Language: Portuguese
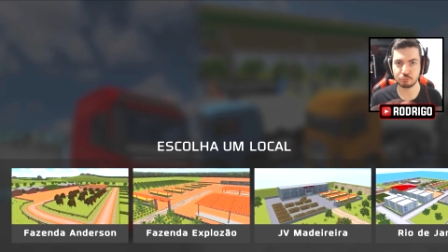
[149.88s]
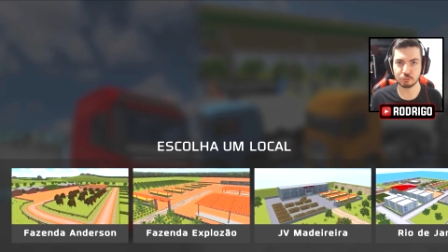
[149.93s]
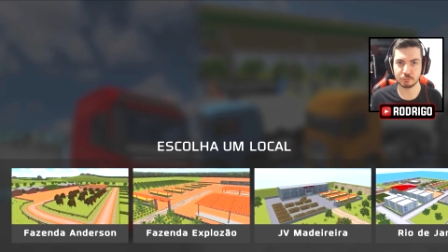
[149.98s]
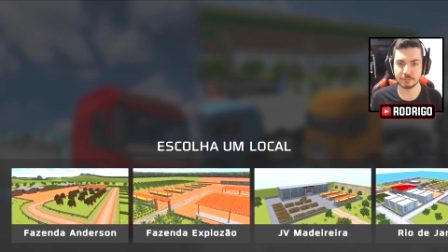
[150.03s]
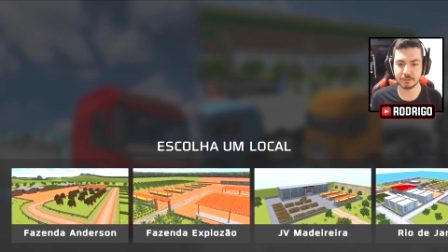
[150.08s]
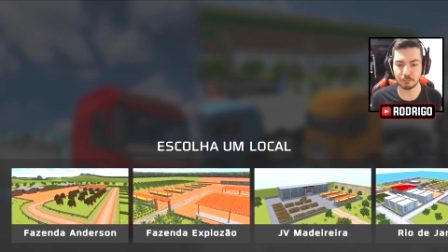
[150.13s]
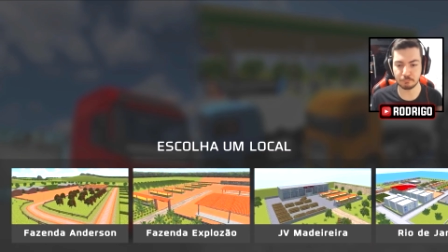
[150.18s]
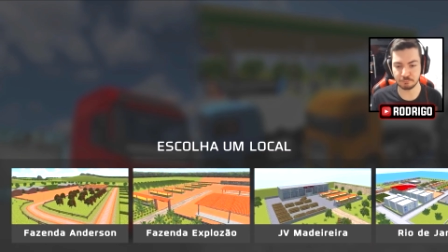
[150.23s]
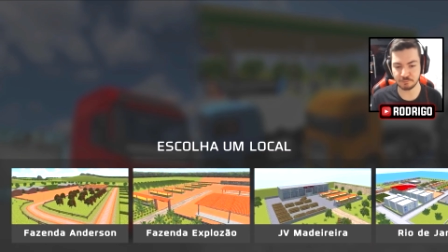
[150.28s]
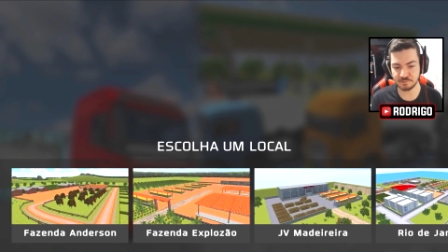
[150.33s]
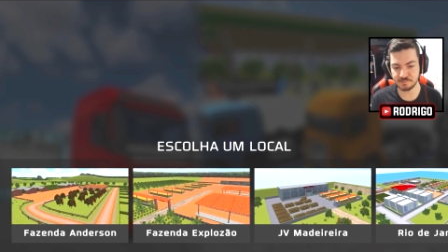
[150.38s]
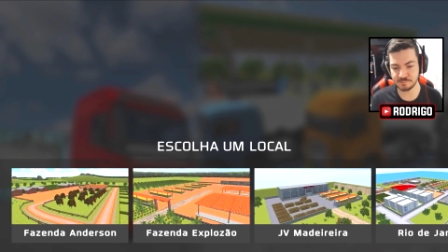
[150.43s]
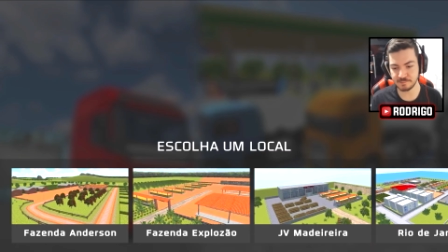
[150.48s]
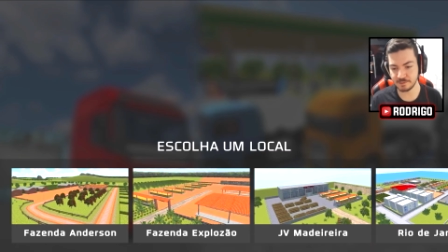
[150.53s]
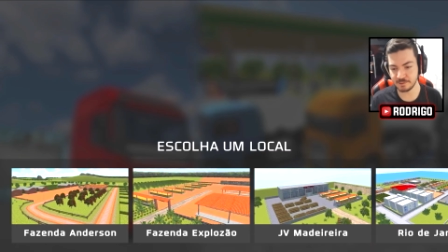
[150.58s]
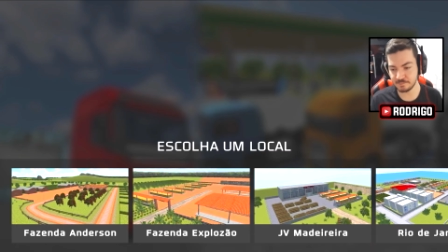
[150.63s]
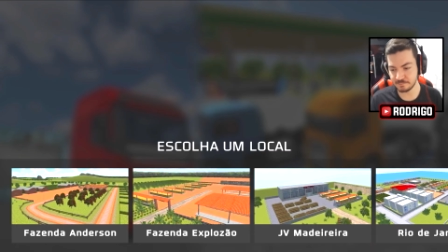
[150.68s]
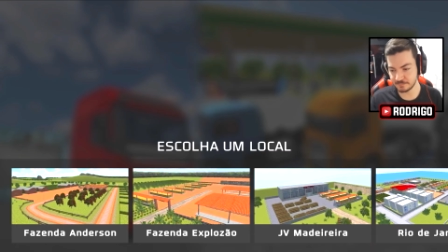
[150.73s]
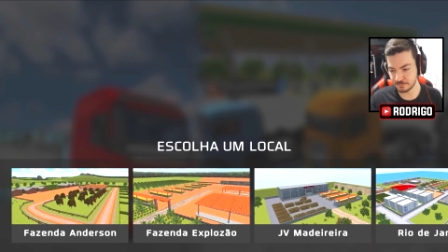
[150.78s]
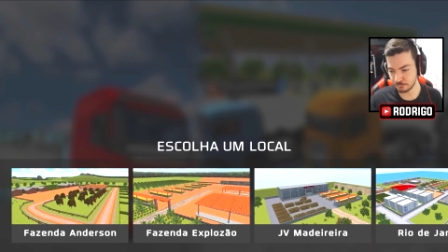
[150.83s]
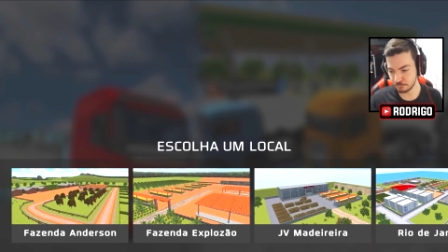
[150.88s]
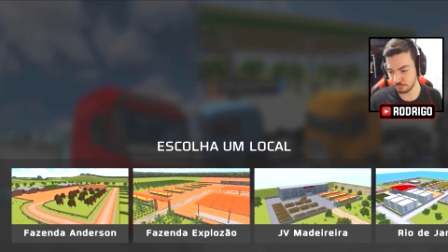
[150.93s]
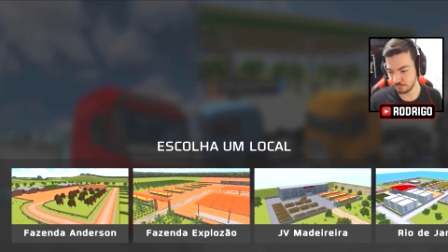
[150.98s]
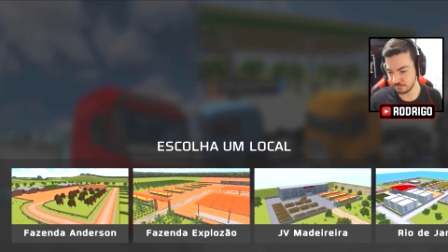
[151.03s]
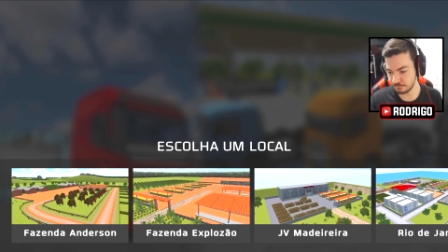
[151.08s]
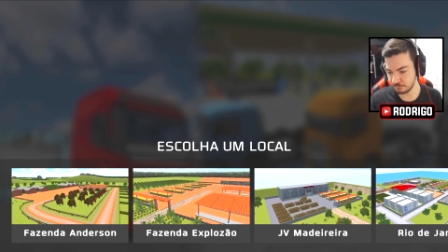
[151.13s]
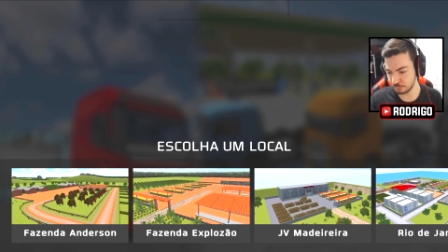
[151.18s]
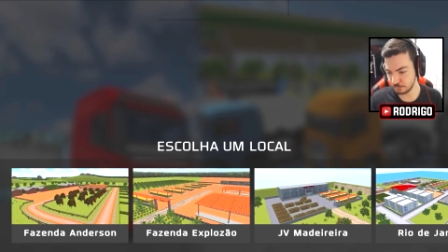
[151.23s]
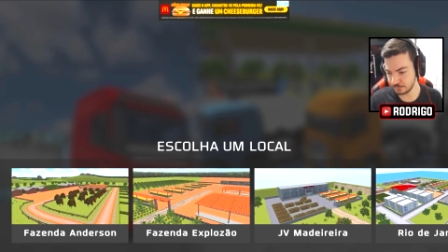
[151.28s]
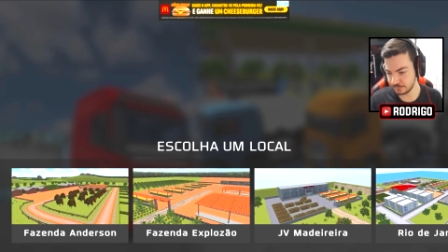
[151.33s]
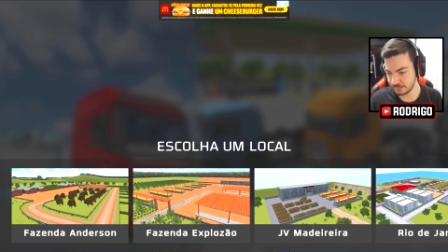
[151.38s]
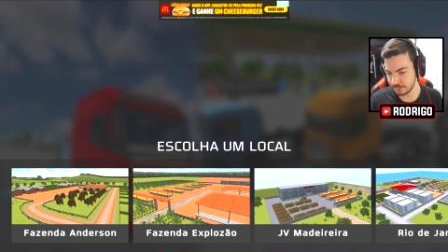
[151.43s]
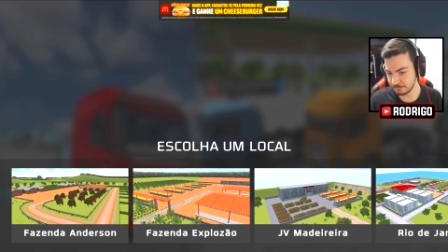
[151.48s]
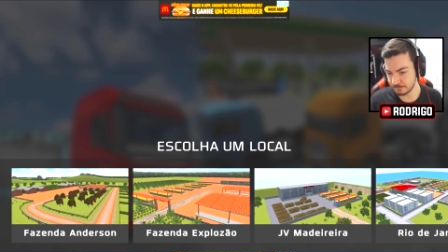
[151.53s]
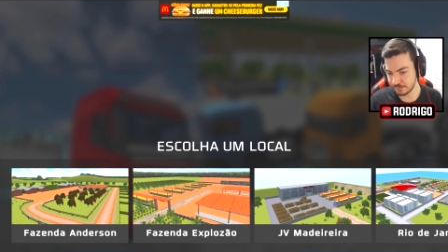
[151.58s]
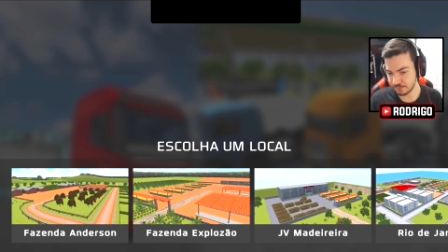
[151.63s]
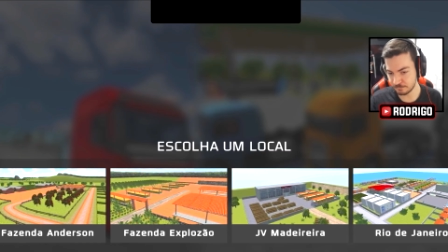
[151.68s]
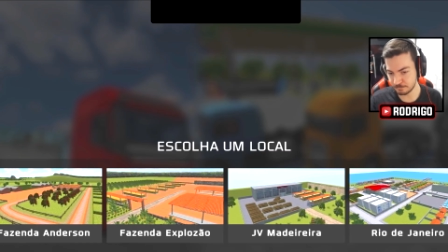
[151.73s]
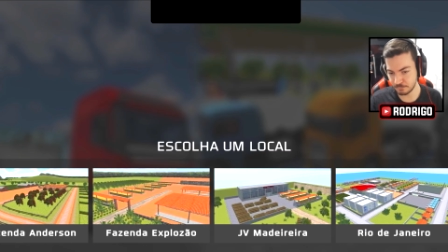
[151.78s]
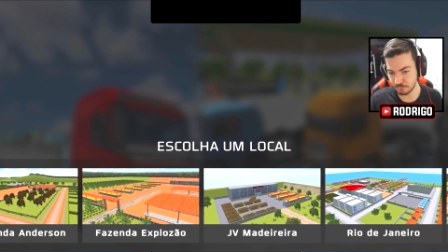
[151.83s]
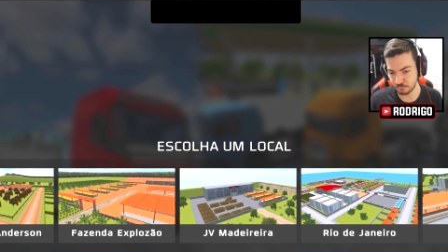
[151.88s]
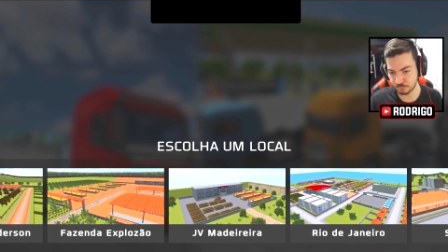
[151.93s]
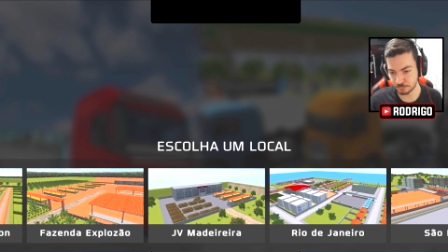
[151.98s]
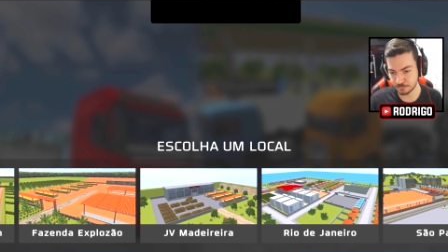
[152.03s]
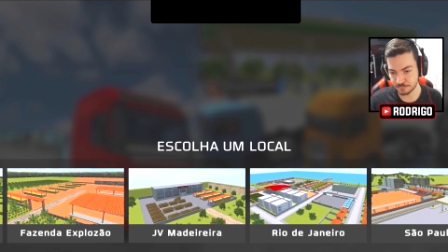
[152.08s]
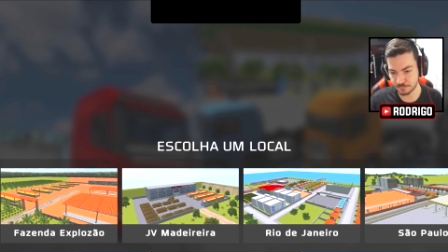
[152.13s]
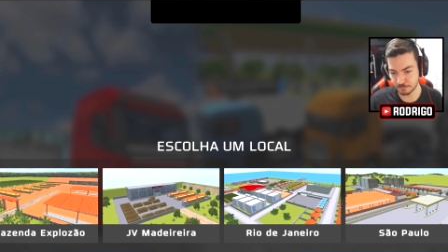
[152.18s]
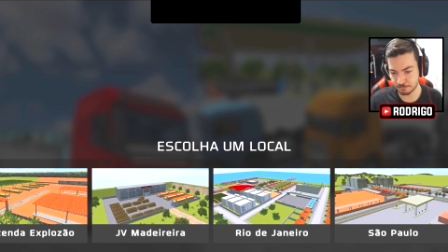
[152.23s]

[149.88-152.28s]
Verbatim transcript: total de seis, então é um servidor que tem mais pessoas.